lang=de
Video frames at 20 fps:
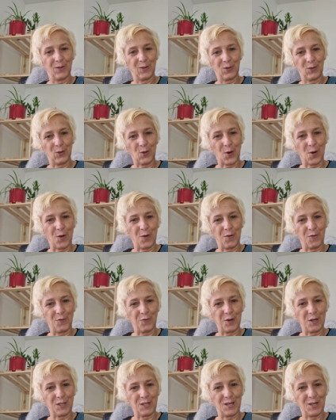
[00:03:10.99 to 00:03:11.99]
So,
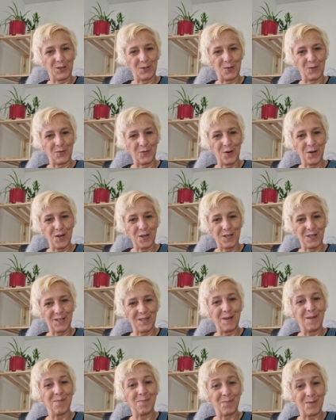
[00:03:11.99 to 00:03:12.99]
Fortsetzung
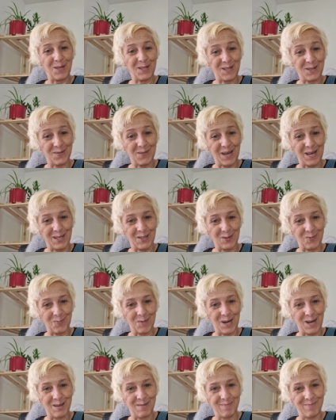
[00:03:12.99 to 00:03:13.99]
folgt. Bis zum nächsten
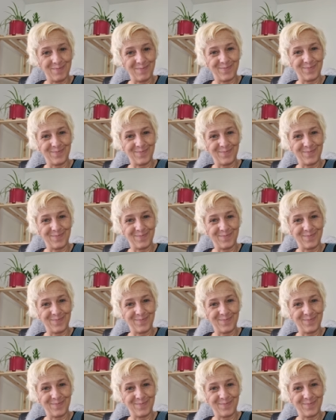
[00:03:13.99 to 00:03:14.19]
Mal.